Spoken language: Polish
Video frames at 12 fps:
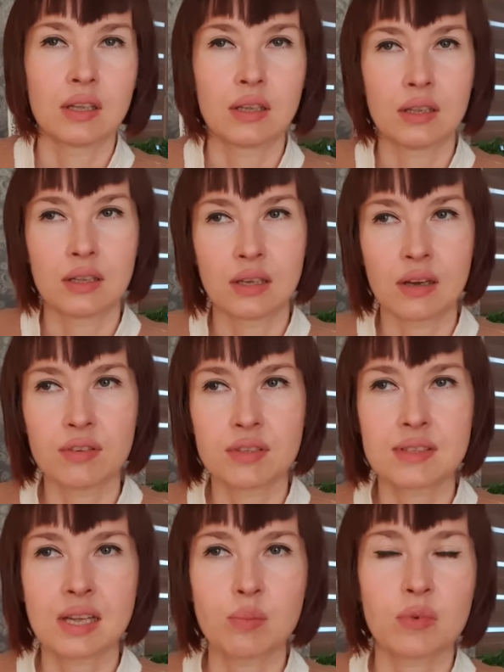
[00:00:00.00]
E, a
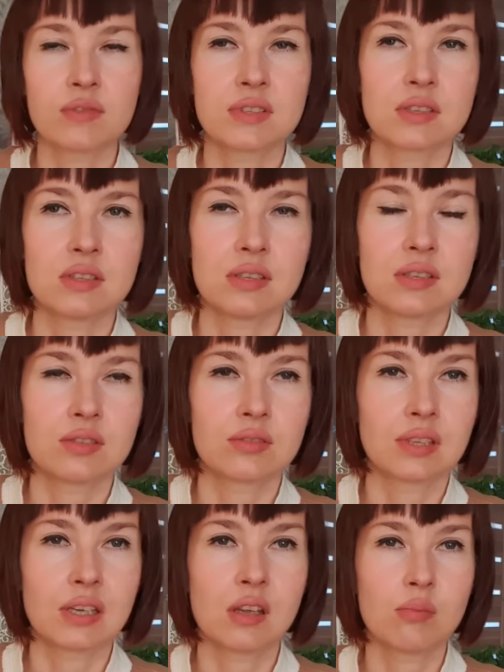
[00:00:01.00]
więc najpierw zaczyna się
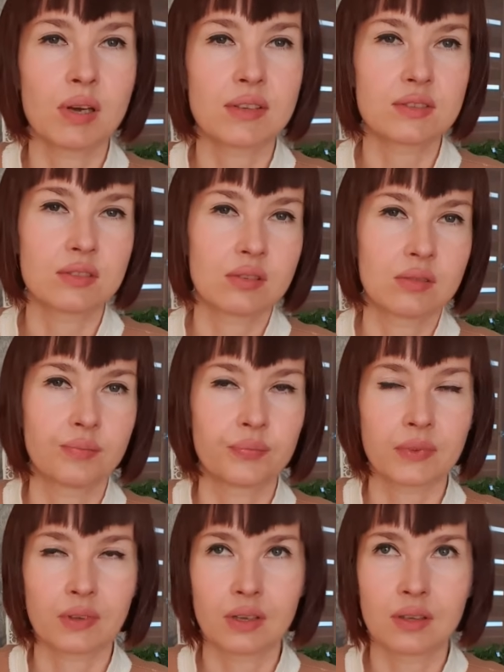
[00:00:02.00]
od takich bardzo
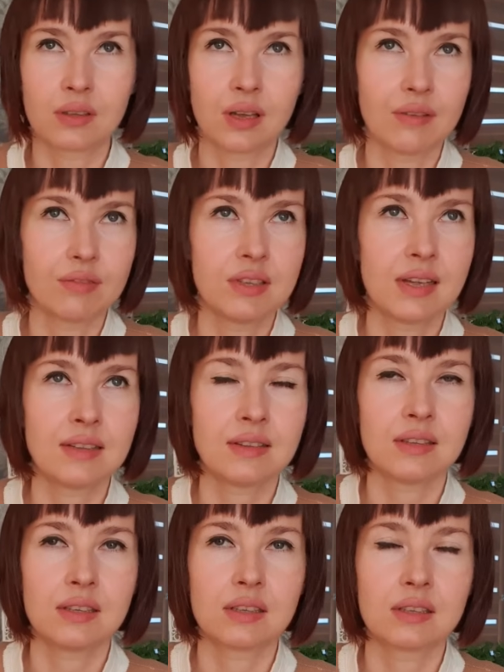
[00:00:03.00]

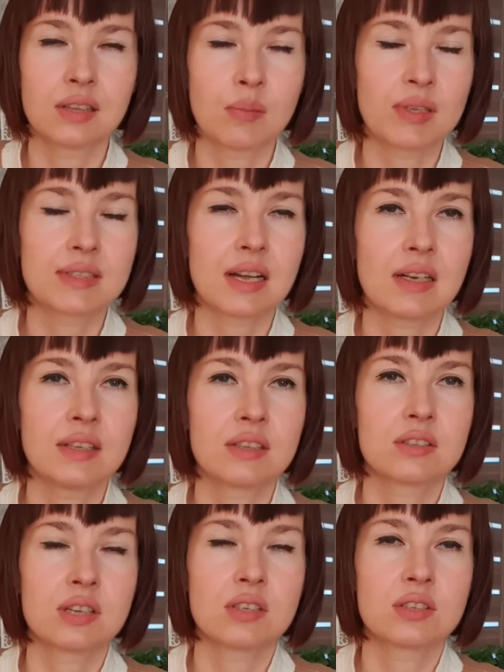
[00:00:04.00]
ewidentnych,
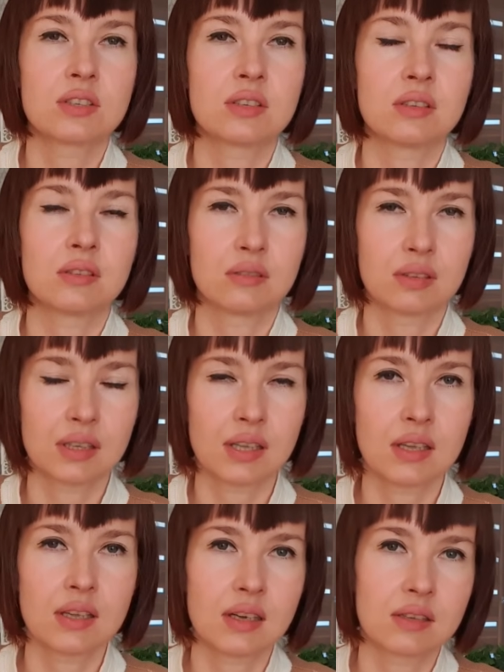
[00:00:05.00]
namacalnych rzeczy,
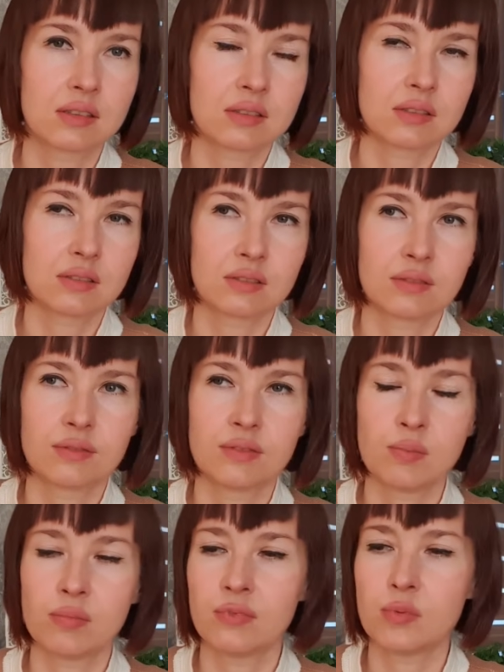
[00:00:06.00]
takich jak
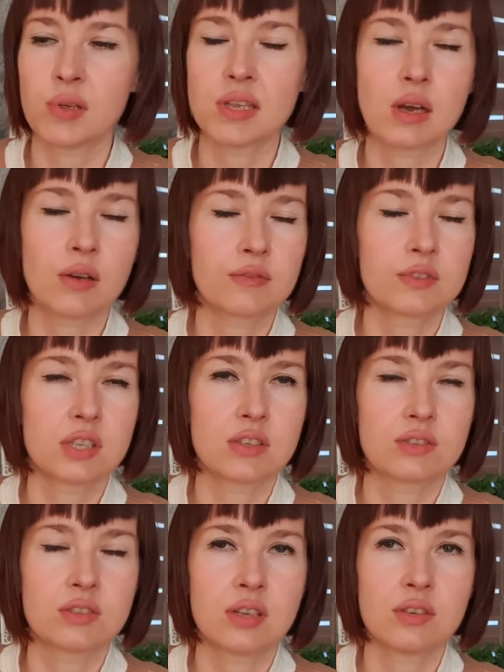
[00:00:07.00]
e, wymieniałam
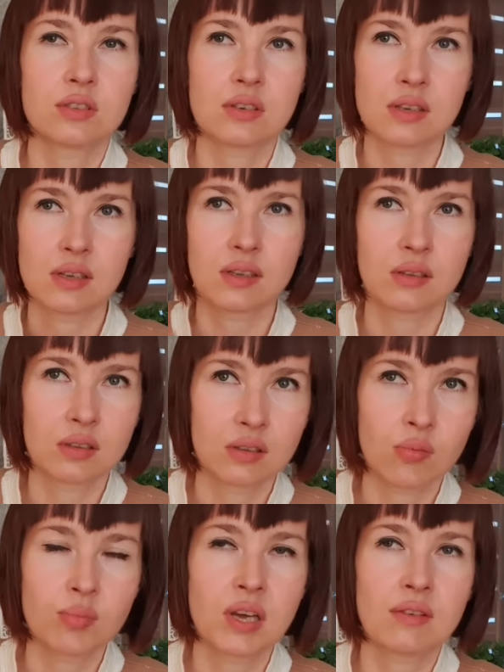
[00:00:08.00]
wcześniej, czyli e,
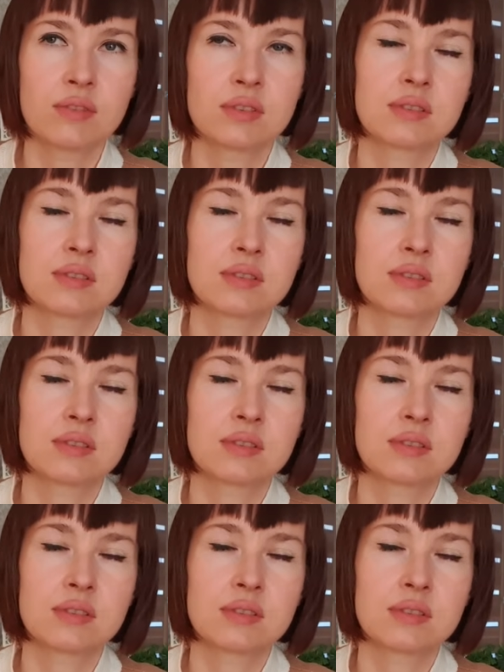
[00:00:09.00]
objawy